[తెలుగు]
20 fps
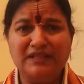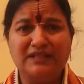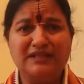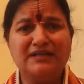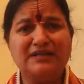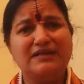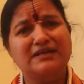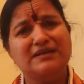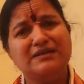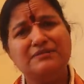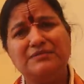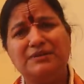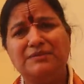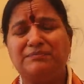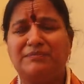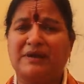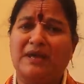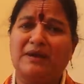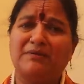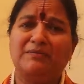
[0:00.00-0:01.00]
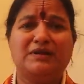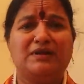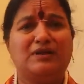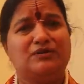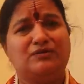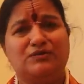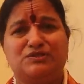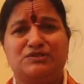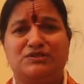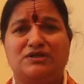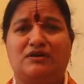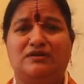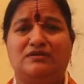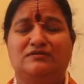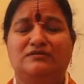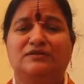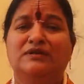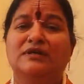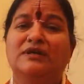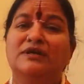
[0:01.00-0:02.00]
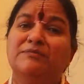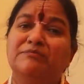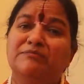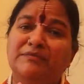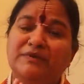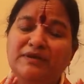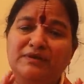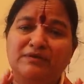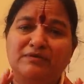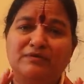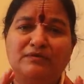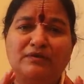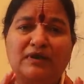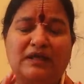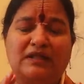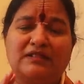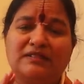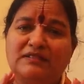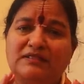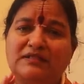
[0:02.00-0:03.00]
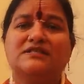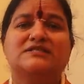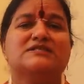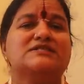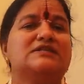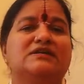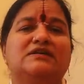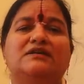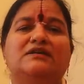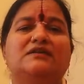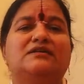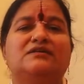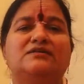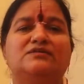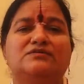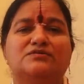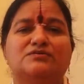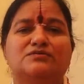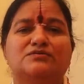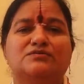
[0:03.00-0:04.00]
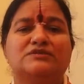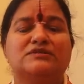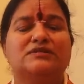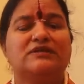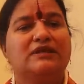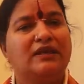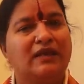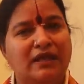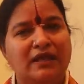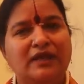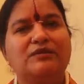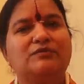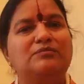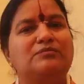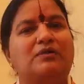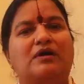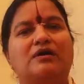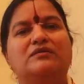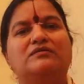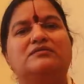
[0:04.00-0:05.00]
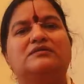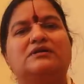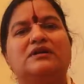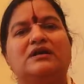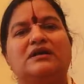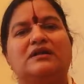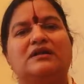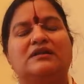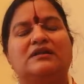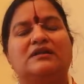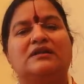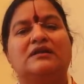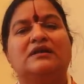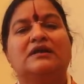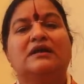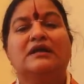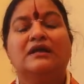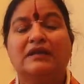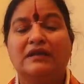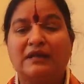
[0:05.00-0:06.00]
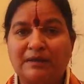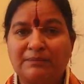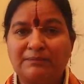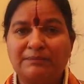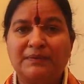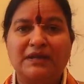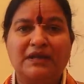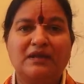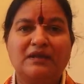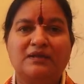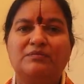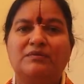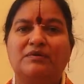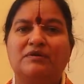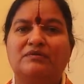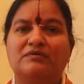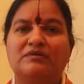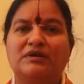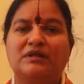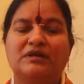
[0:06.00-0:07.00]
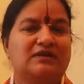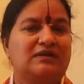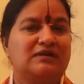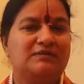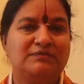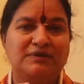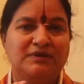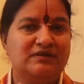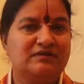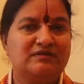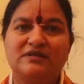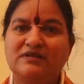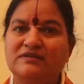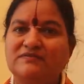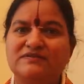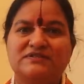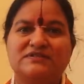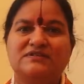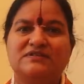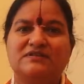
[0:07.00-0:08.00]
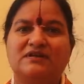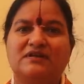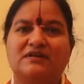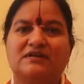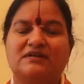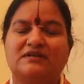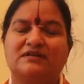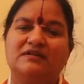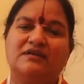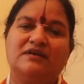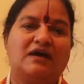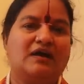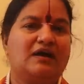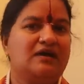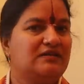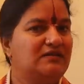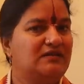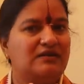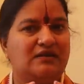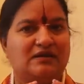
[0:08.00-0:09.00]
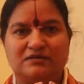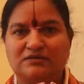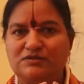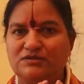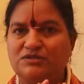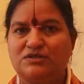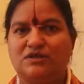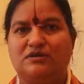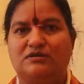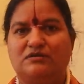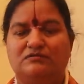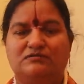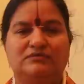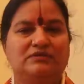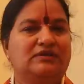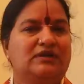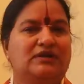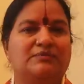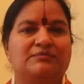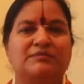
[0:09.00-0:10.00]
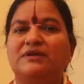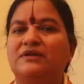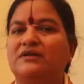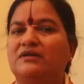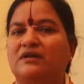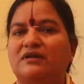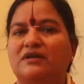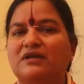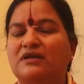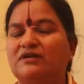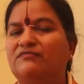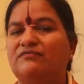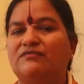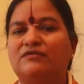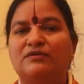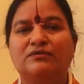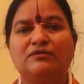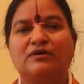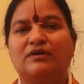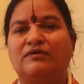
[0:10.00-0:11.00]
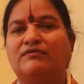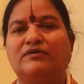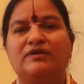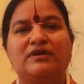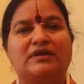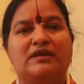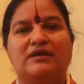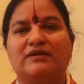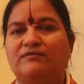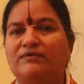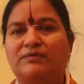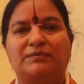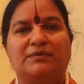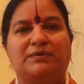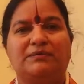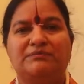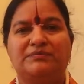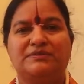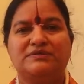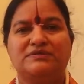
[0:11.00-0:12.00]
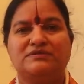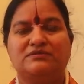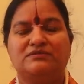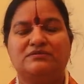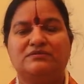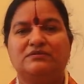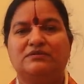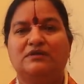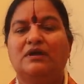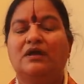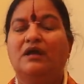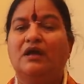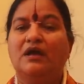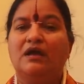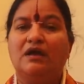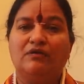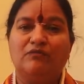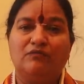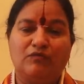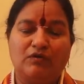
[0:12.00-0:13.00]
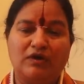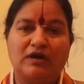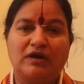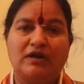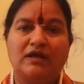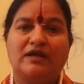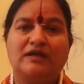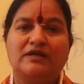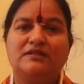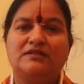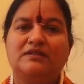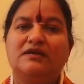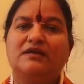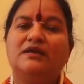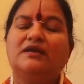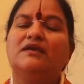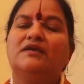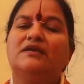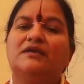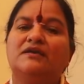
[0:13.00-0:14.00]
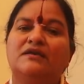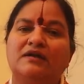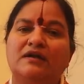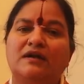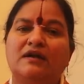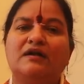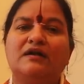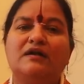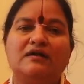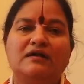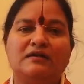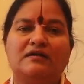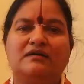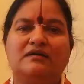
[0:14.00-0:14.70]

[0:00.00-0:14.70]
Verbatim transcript: ఎందుకంటే మీ ప్రేమ నాకు చాలు మీరు అంత ఇష్టంగా నన్ను చూసి నేను బాగుండాలని నా పిల్లలు బాగుండాలని మీరు దీవిస్తున్నారు కదా అది నాకు చాలు ఇంకా మీరు నా గిఫ్ట్లు అవి ఏమీ పంపించొద్దు ఒకళ్ళైతే ఇంకా